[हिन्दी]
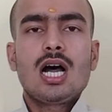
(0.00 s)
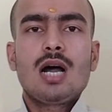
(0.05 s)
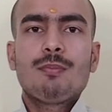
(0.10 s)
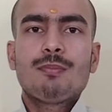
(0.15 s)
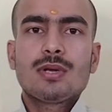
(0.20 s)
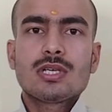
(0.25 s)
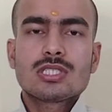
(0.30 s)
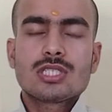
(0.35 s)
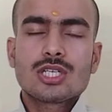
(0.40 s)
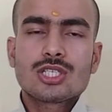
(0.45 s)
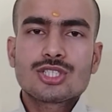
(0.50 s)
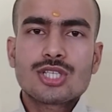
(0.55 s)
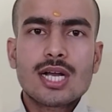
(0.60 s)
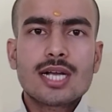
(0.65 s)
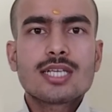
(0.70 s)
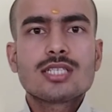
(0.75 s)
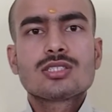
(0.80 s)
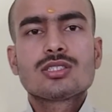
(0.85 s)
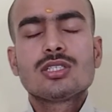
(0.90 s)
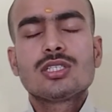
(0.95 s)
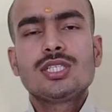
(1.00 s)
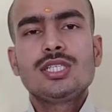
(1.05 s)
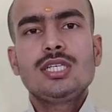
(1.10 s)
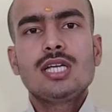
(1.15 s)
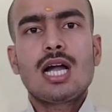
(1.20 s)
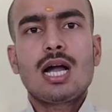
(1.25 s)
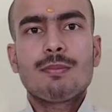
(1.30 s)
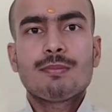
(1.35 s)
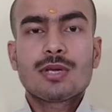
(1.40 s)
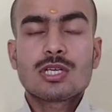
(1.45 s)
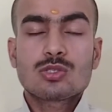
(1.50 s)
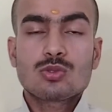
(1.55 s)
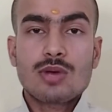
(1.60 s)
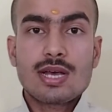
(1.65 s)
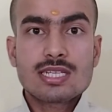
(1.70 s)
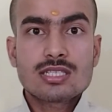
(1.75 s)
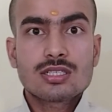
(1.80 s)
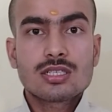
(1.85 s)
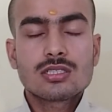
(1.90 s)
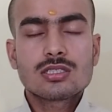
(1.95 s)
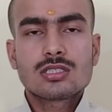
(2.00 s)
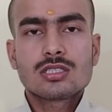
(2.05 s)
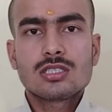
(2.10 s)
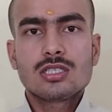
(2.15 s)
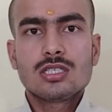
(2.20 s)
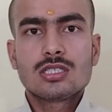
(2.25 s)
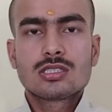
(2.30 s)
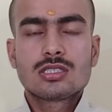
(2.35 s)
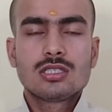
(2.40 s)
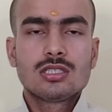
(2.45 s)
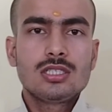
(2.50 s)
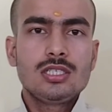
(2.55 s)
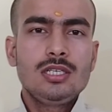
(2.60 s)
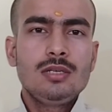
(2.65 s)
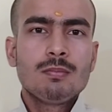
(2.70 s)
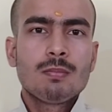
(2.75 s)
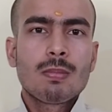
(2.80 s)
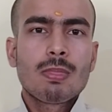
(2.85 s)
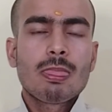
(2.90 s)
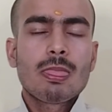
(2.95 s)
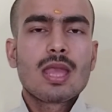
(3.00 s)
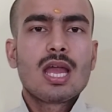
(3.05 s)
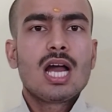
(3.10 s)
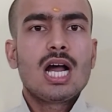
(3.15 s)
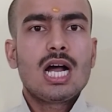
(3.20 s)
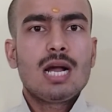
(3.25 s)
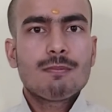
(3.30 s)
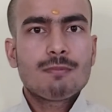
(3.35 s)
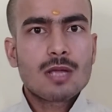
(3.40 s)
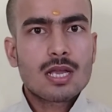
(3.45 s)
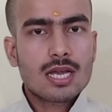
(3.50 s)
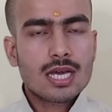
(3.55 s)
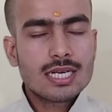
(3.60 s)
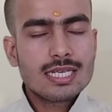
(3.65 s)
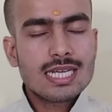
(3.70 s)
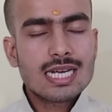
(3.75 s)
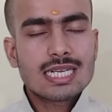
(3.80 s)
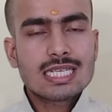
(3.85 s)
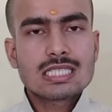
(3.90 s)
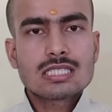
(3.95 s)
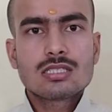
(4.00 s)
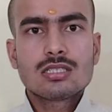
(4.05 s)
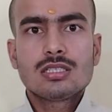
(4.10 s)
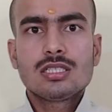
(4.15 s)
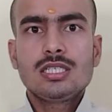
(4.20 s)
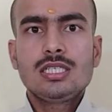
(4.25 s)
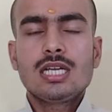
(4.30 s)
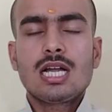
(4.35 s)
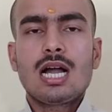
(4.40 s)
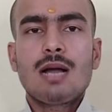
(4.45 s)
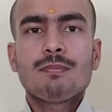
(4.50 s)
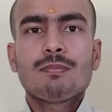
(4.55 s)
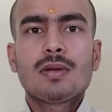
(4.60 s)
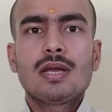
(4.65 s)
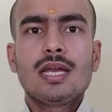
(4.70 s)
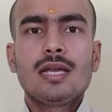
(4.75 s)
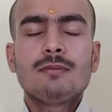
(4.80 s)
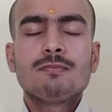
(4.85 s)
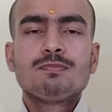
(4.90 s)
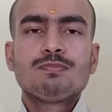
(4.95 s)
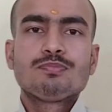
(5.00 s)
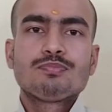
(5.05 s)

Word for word: आपके शिक्षा की स्थिति आपके स्वास्थ्य की स्थिति आपके करियर की स्थिति आपके